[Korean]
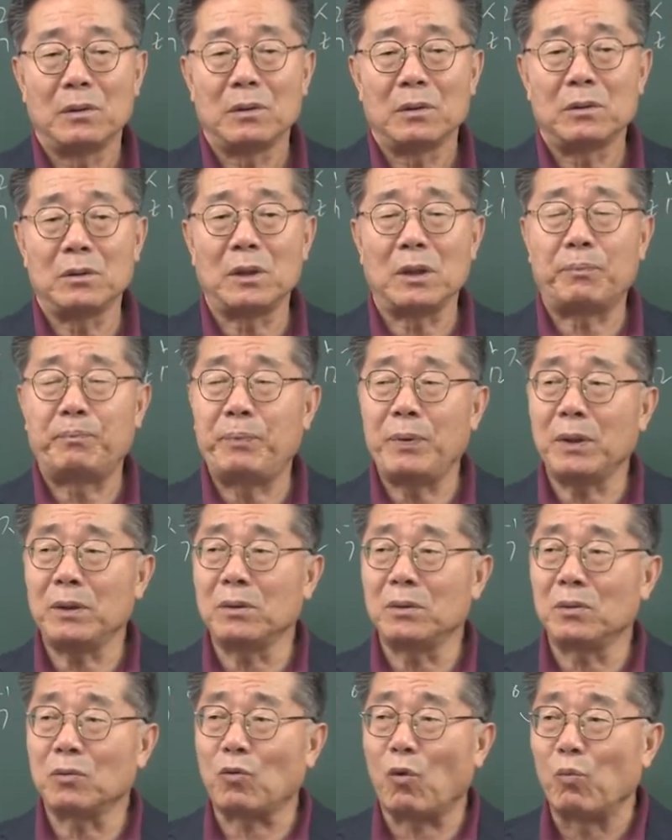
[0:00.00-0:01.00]
근데
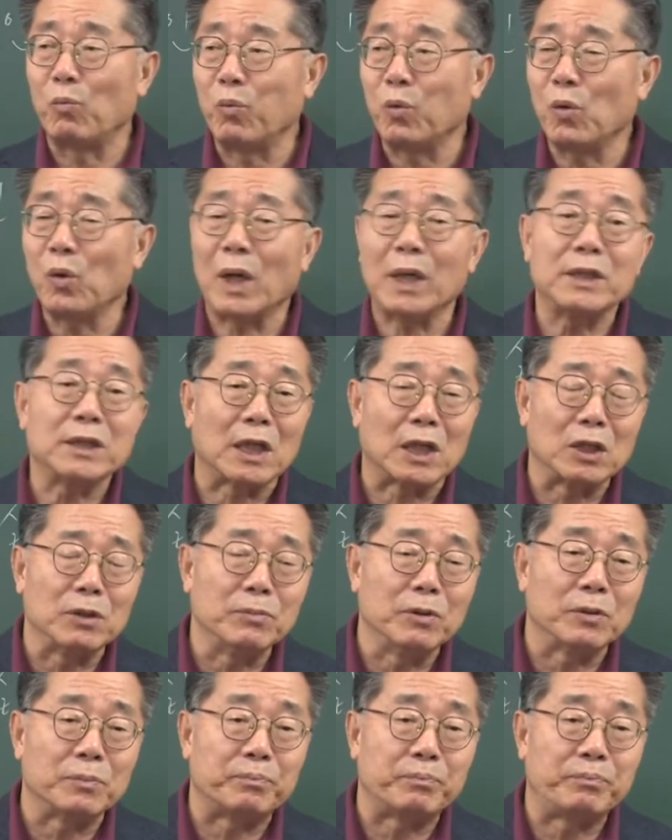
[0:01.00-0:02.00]
비극을 공부를 하지
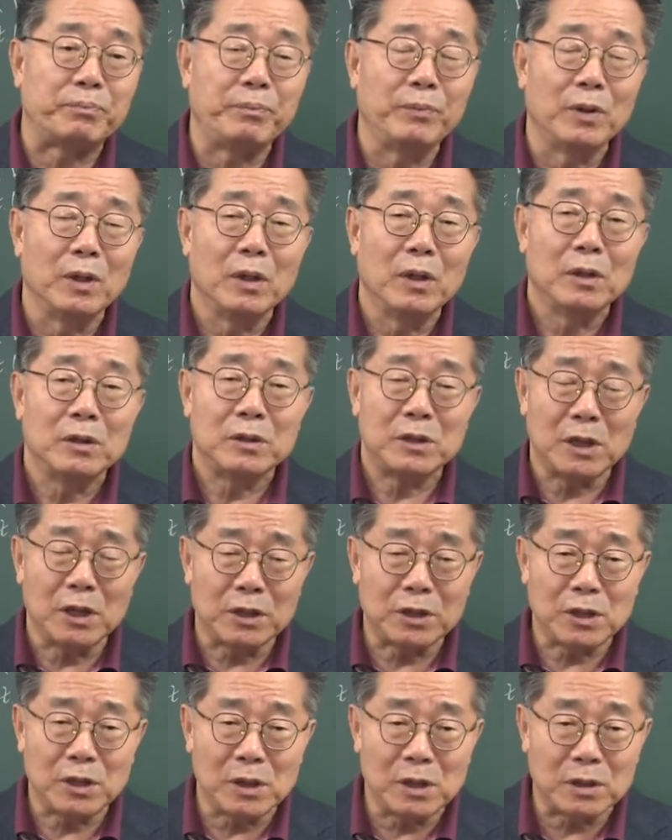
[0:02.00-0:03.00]
않으면
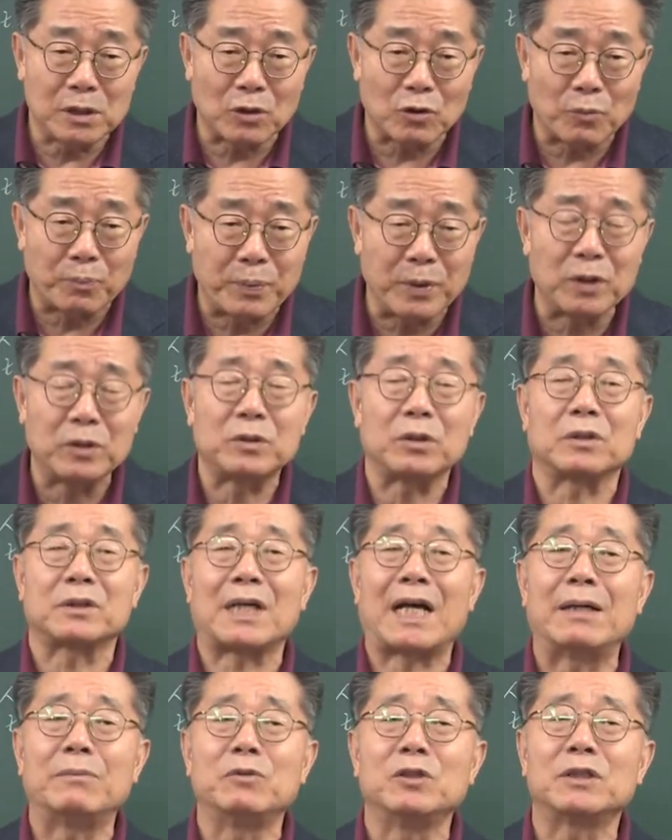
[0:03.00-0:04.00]
실질적으로 비극적
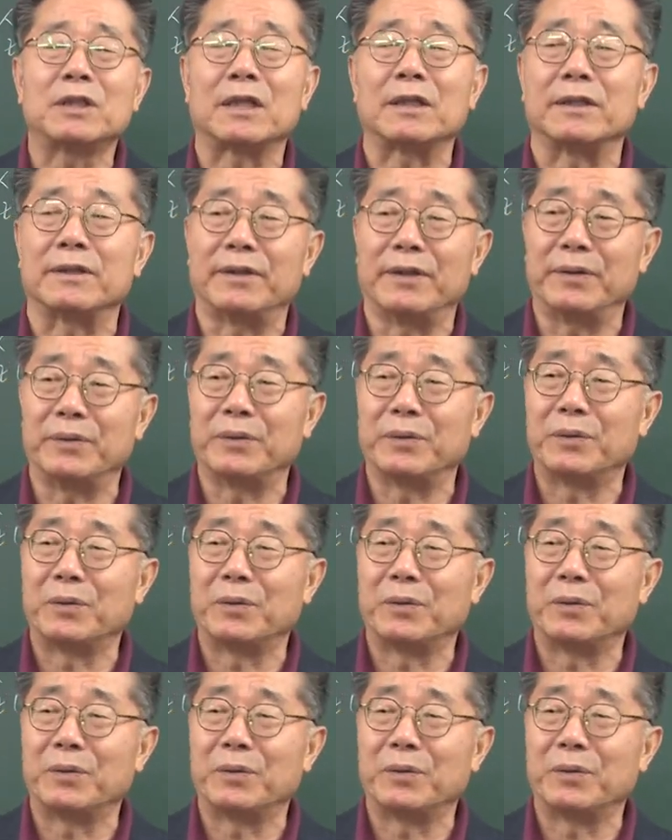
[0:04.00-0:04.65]
삶을 살게 돼요.